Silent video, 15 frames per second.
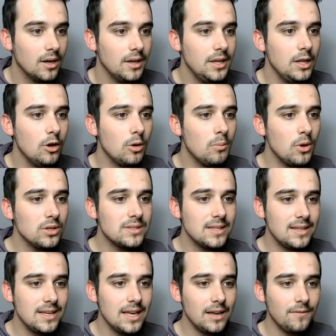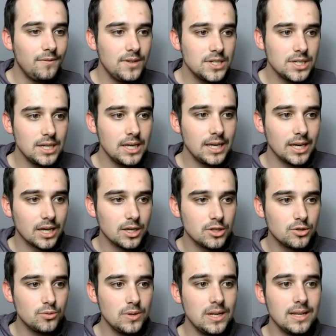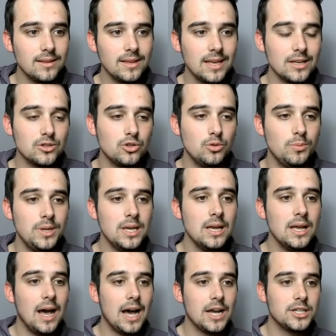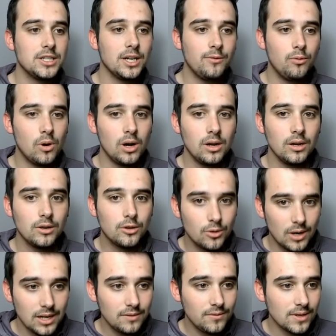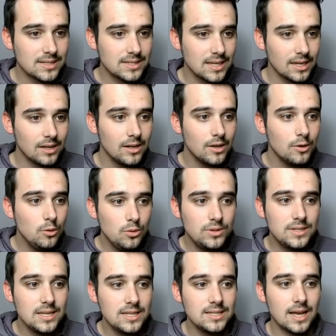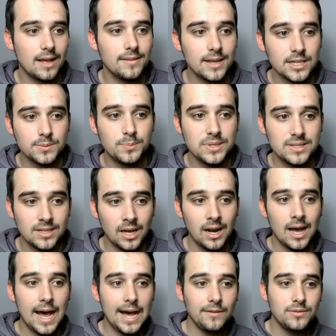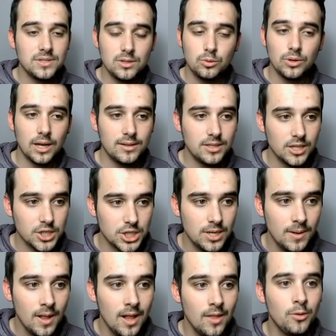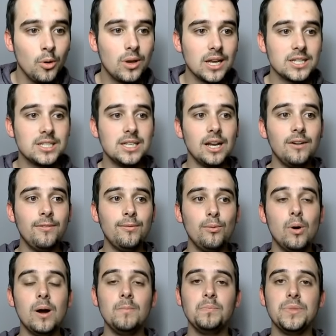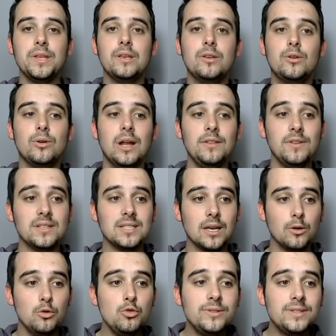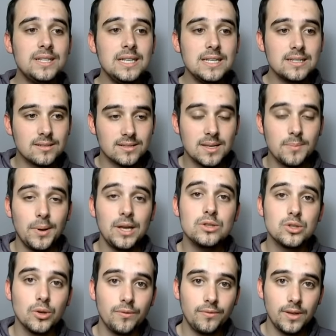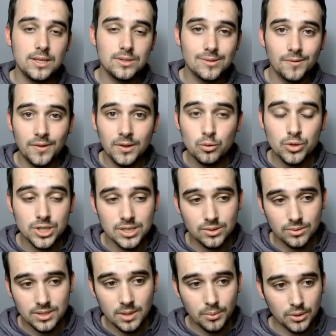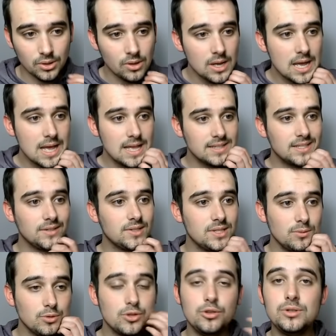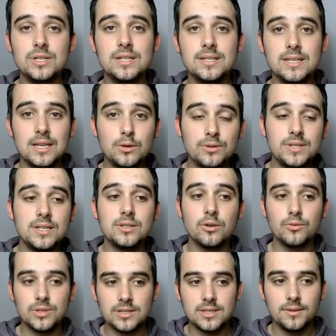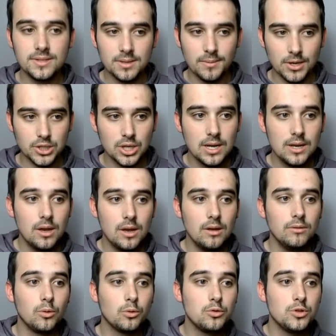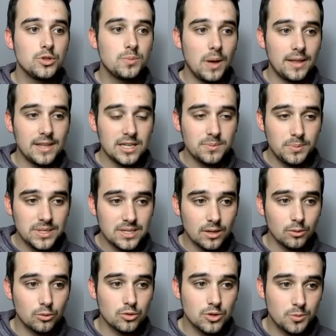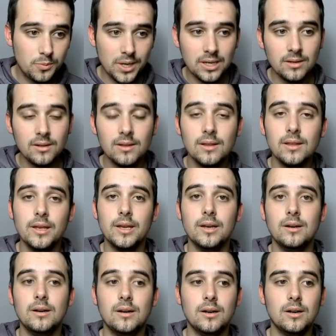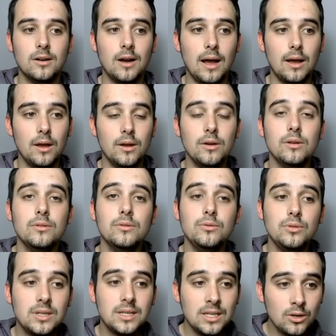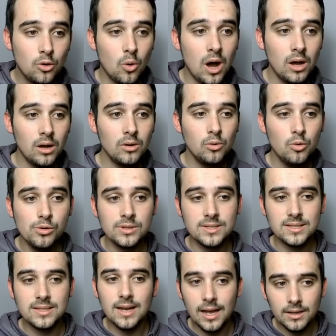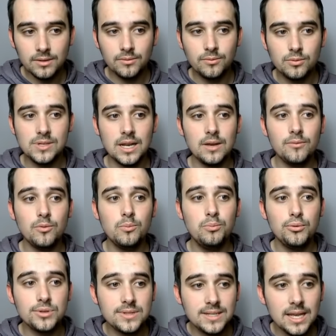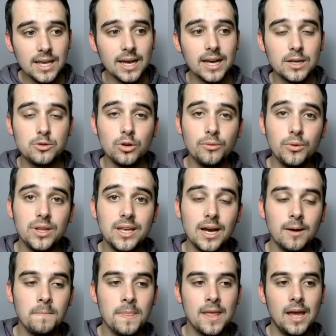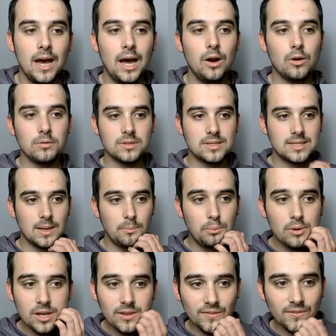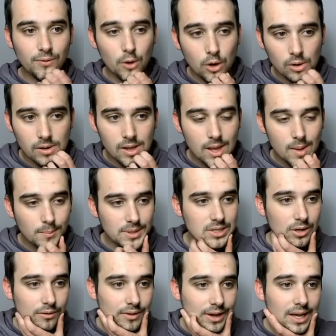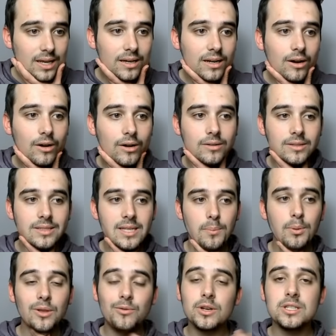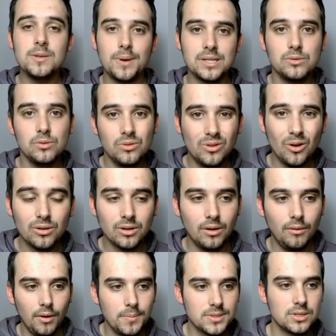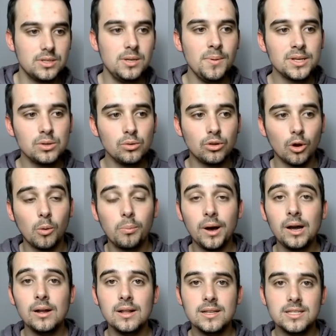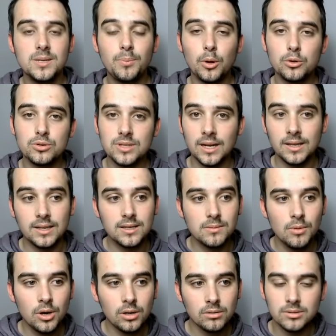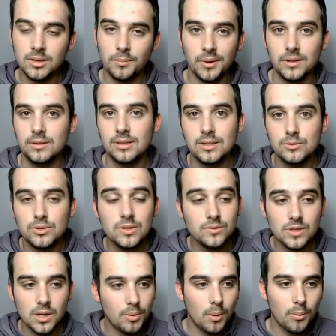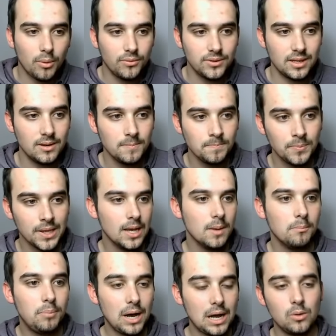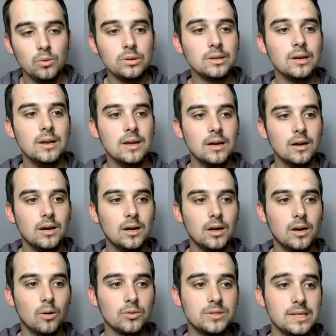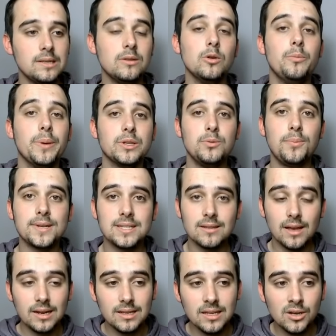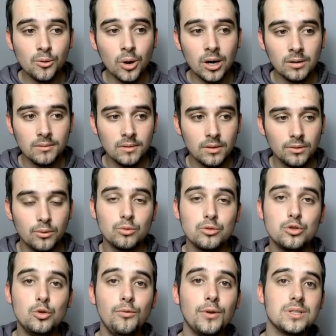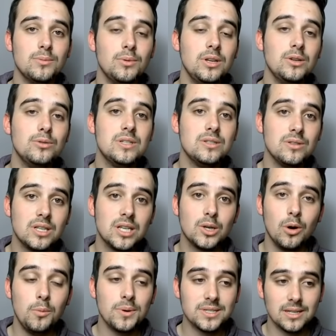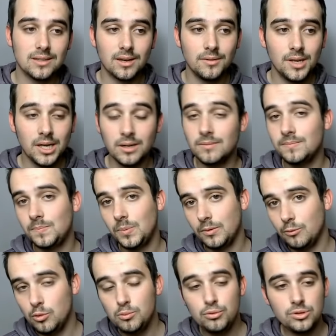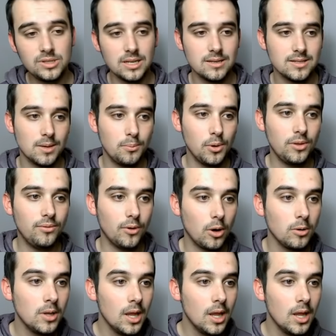il augmente ses dégâts infligés et réduit les dégâts subis à chaque fois que l'adversaire utilise un art spécial, art physique ou art d'énergie. Donc à chaque fois que l'adversaire utilise, c'est pas il se fait, il se fait toucher, c'est aussi important, c'est que si vous utilisez, il utilise que vous esquivez, ça marche. Donc une, un art spécial, donc une spé, euh, une Kikwa ou une strike, vous allez vous booster et réduire vos dégâts. Alors ça peut être fort, parce qu'en vrai, ça peut être fort si le perso tank en Parce que si le perso ne tank pas, s'il prend deux strikes et qu'il meurt, ça peut être très utile, vous n'allez pas en profiter. Par contre, euh, on sait que le perso passe à les Kikwa. Donc du coup, forcément, il utilise une Kikwa ou passe à travers, vous boostez, ça peut être fort.